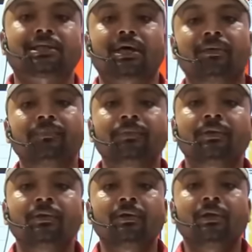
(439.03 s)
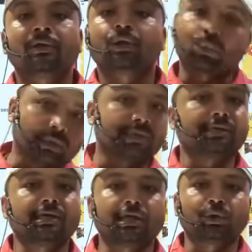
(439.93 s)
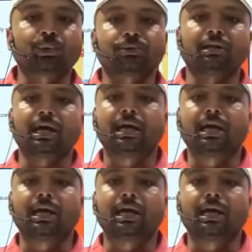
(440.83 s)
टका तो कोशिश कीजिए दोस्त मेरे